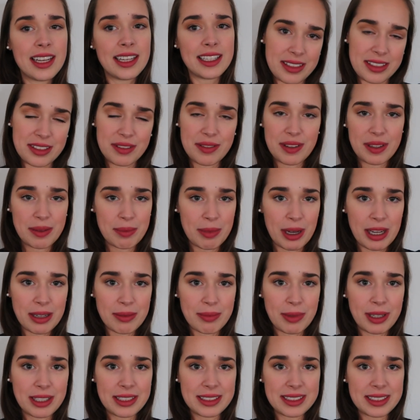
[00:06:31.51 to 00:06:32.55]
Deswegen
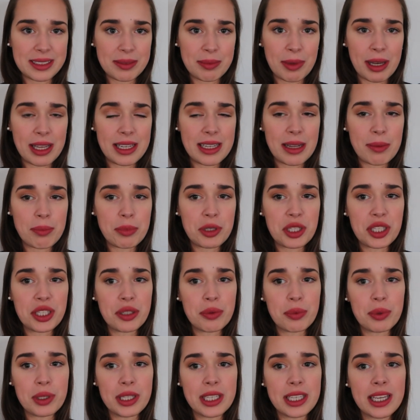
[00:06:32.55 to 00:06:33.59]
macht man das immer in der
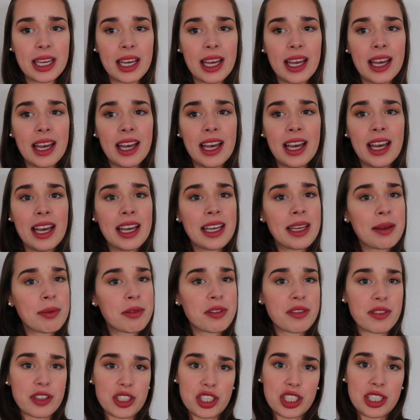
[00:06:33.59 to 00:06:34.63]
Peak Week
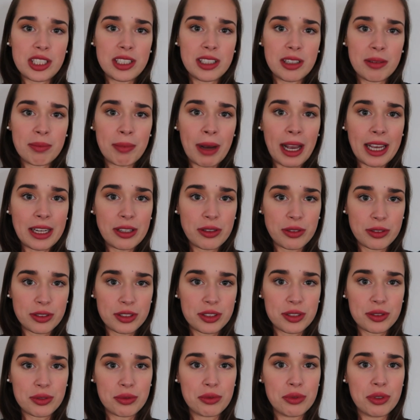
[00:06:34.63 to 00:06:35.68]
gibt es verschiedene Meinungen
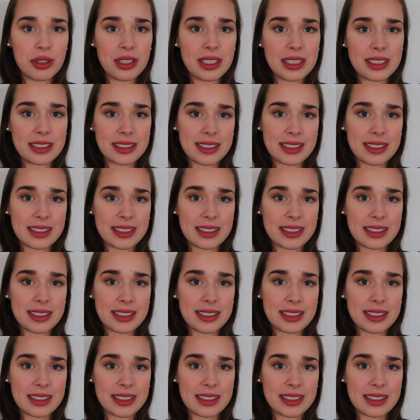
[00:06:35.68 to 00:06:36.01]
zu.